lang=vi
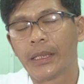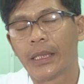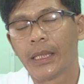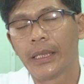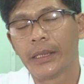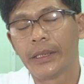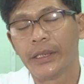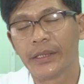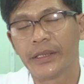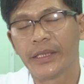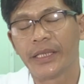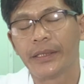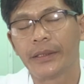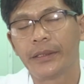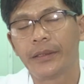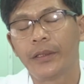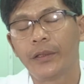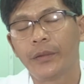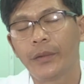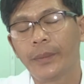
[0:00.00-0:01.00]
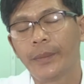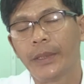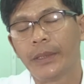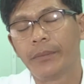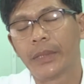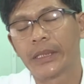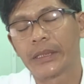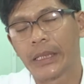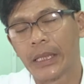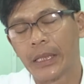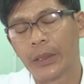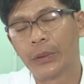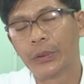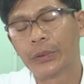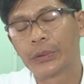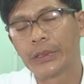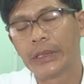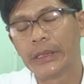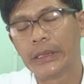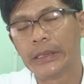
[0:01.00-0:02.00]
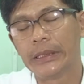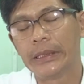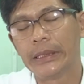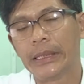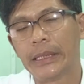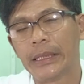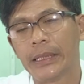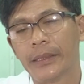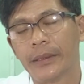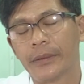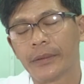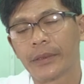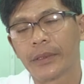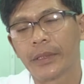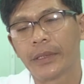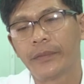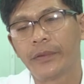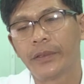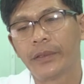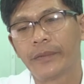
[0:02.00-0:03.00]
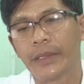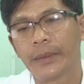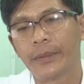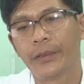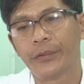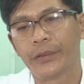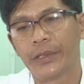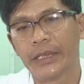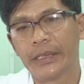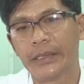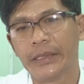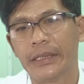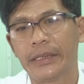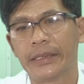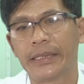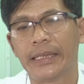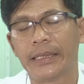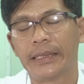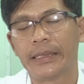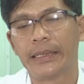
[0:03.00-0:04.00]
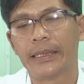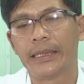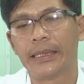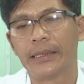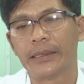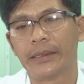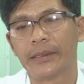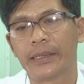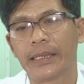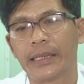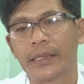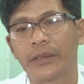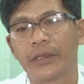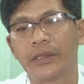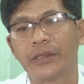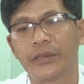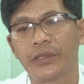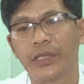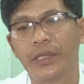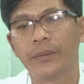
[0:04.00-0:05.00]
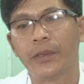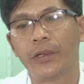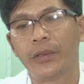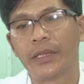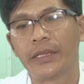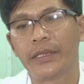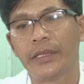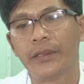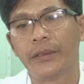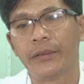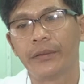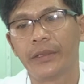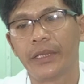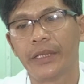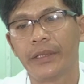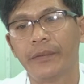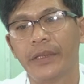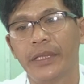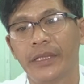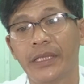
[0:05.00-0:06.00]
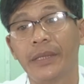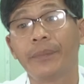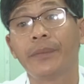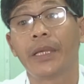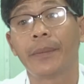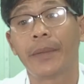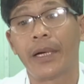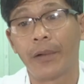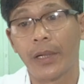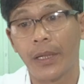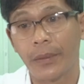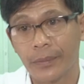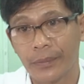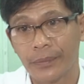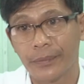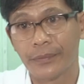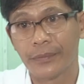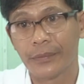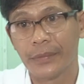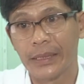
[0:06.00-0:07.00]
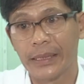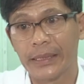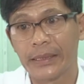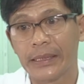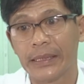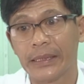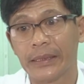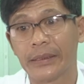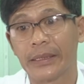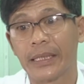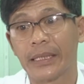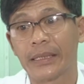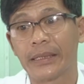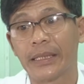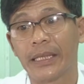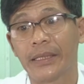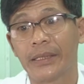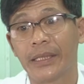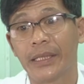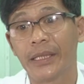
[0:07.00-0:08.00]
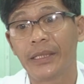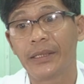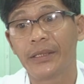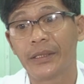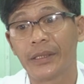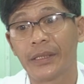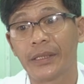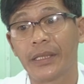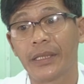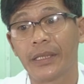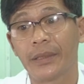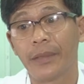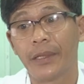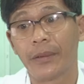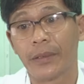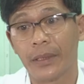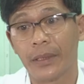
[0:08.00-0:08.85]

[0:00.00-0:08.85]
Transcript: À, hiện nay đối với bệnh bạch cầu thì à, cái phương pháp điều trị hiện nay là người ta có những tiến bộ là điều trị về ghép tế bào gốc à, thì người ta có thay thế những cái tế bào